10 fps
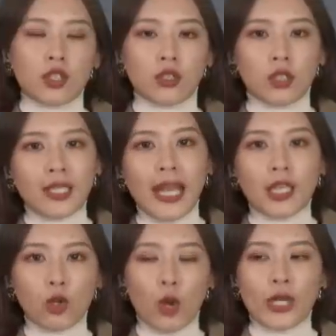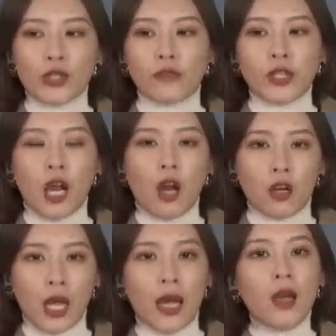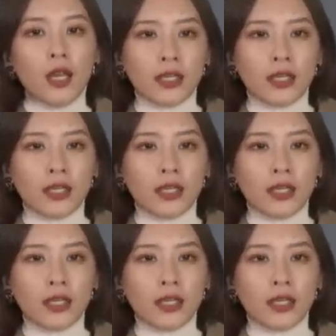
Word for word: 整个大衣的款式非常好看，